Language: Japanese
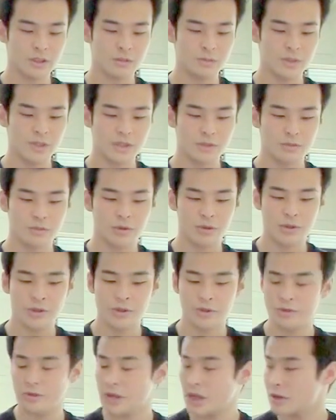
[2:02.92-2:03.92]
する未知の固
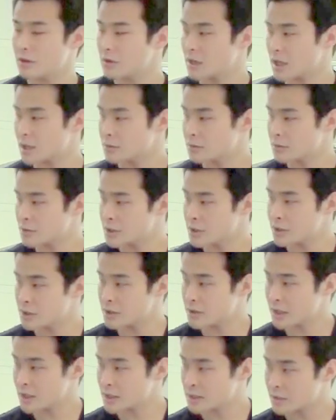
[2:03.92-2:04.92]
有表現を獲得す
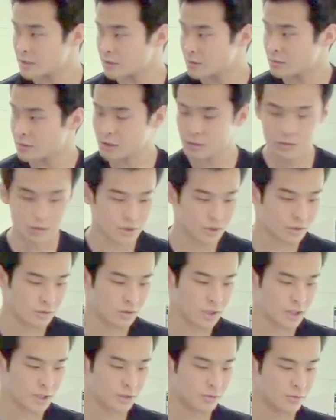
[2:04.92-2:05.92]
るタスクこれを集
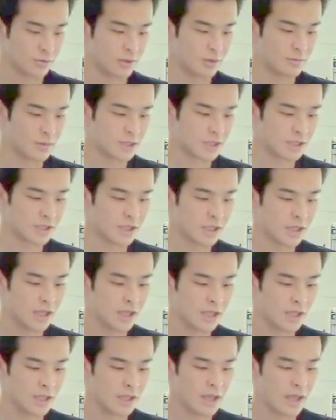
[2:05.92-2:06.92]
合可視長と言います
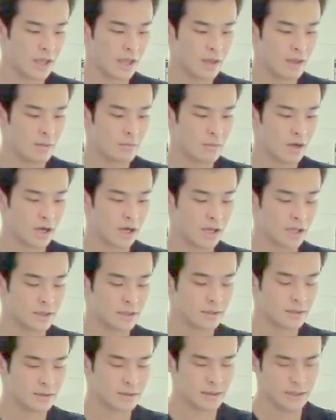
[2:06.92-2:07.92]
でまあ
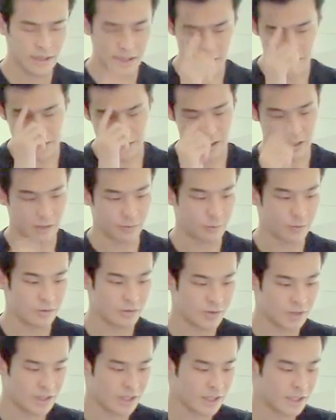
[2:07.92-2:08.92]
さっきも
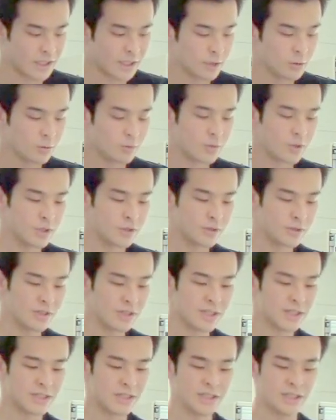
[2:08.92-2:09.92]
言ったんですけど
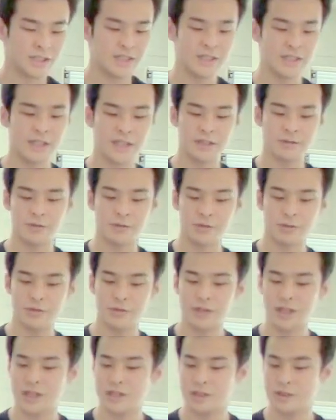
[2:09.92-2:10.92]
プリウスレクサスインサイトの
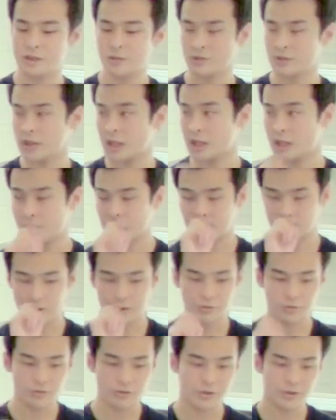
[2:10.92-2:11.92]
ような自動車
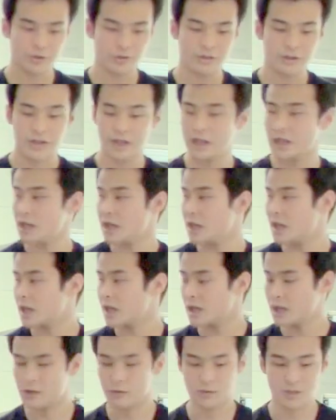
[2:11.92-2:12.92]
カテゴリーの固有表現から
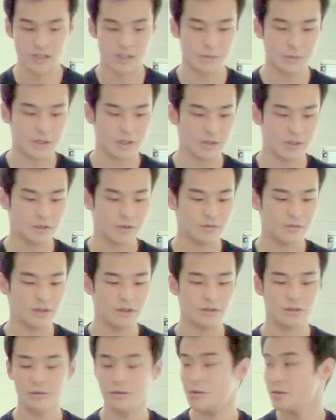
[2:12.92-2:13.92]

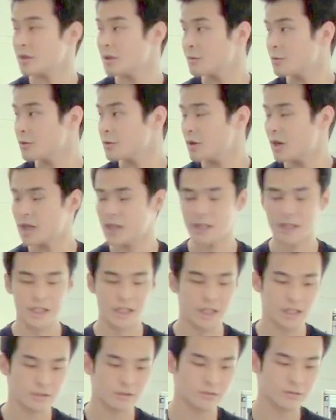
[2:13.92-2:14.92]
カローラシビックフィットのようなものを新た
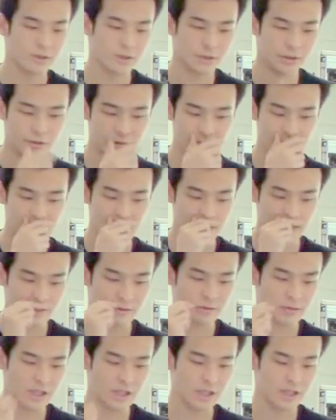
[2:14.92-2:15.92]
に獲得するような
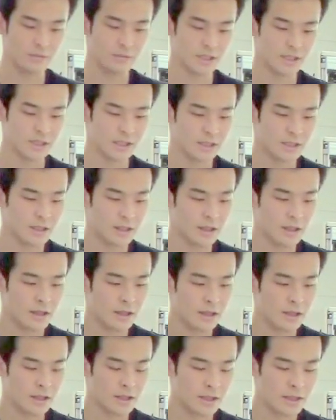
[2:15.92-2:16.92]
タスクとなっています
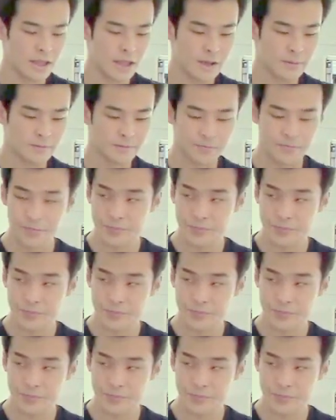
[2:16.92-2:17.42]
で、